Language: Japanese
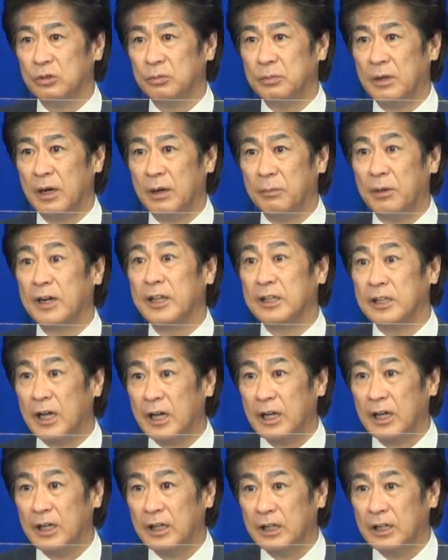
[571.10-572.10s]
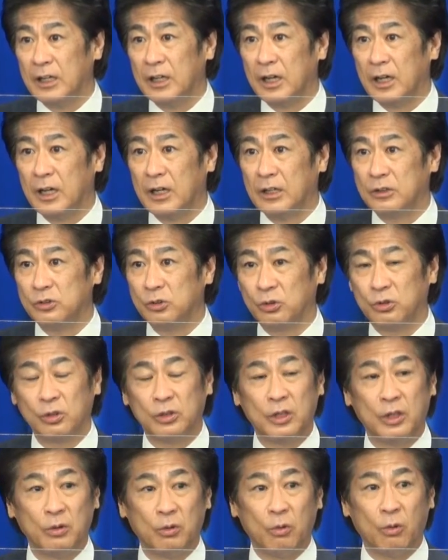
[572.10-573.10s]
まあ、稀なあ状
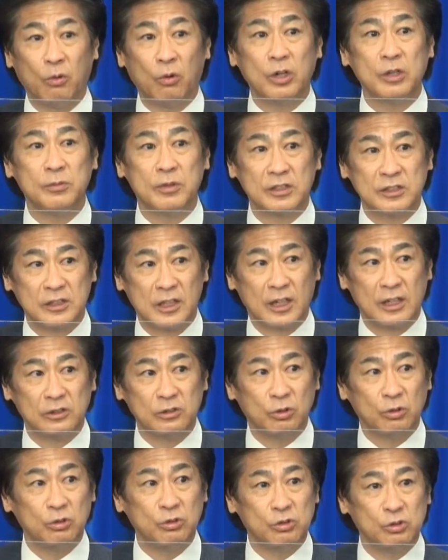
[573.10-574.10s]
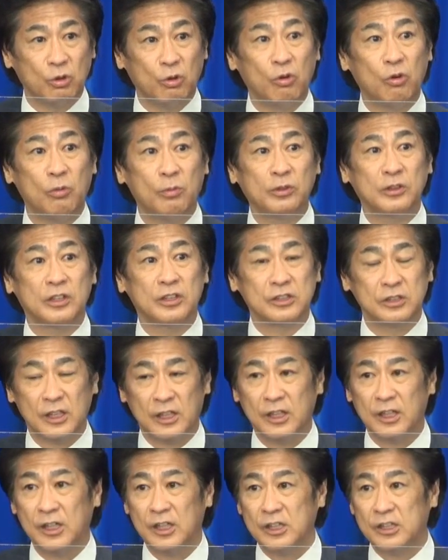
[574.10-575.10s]
況で起こりますからそういう情報もです
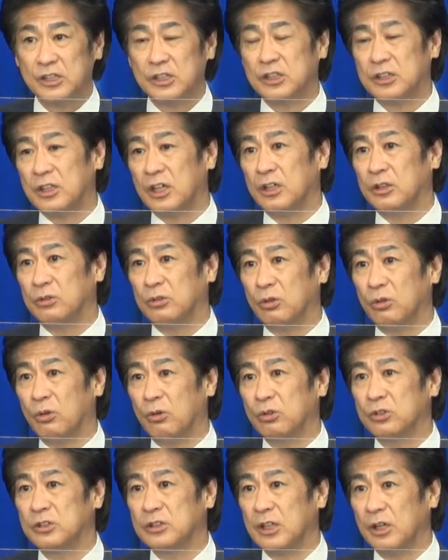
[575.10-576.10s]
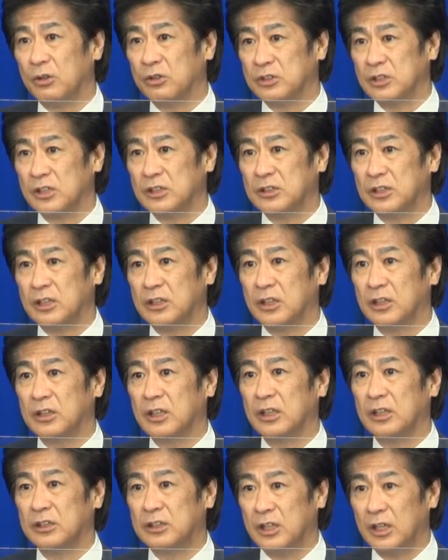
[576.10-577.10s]
ねしっかりとお伝えをさせていた
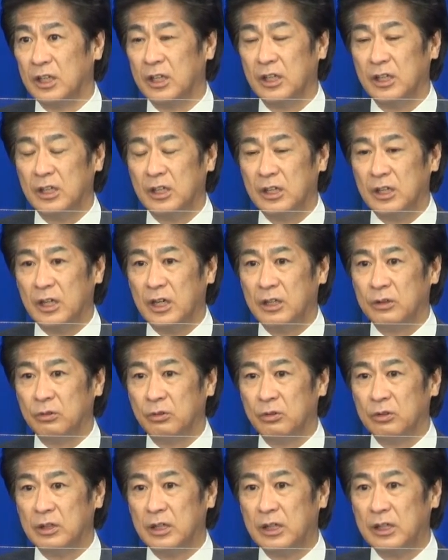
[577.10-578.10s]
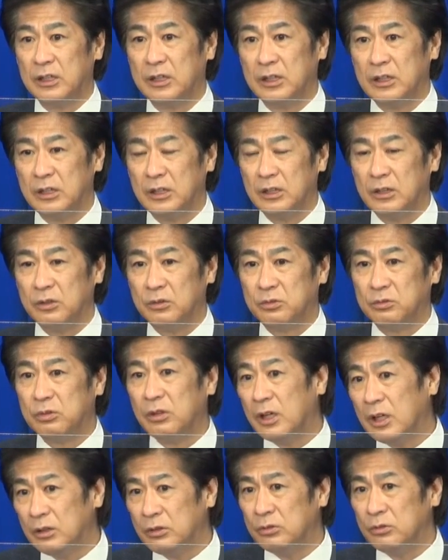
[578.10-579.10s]
だいてあのやはり
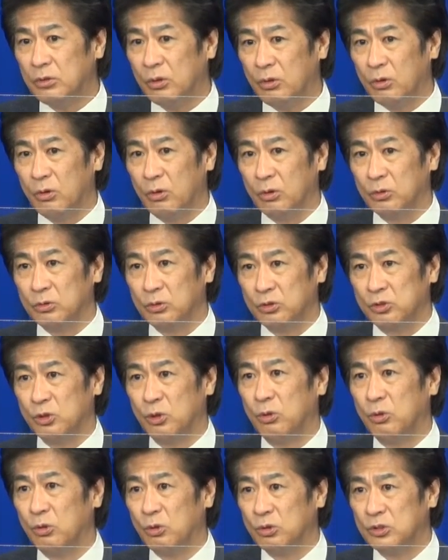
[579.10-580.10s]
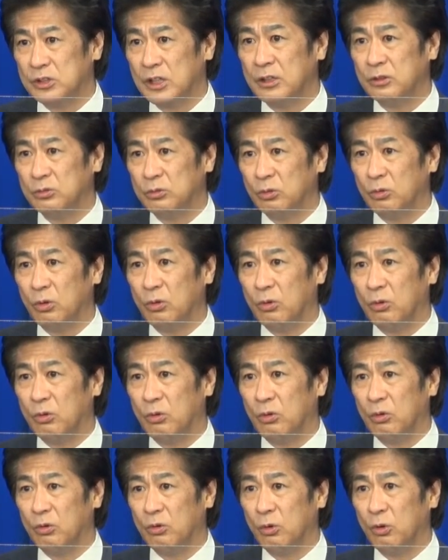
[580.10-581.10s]
副反応の情報をちゃんと
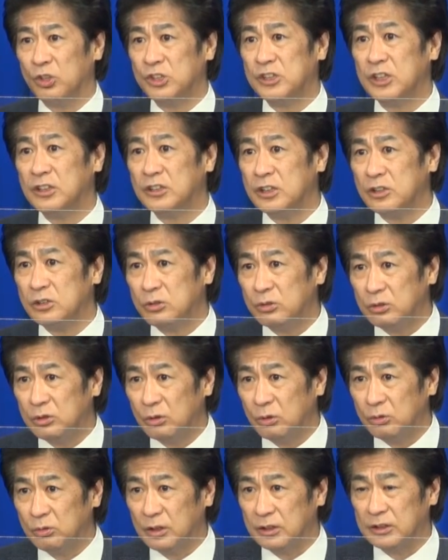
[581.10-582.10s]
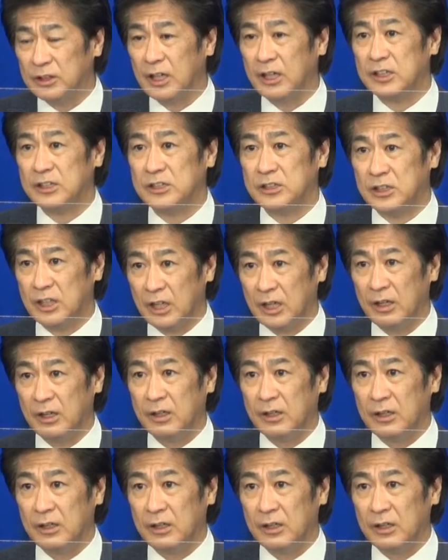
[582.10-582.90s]
お知らせするということが大事で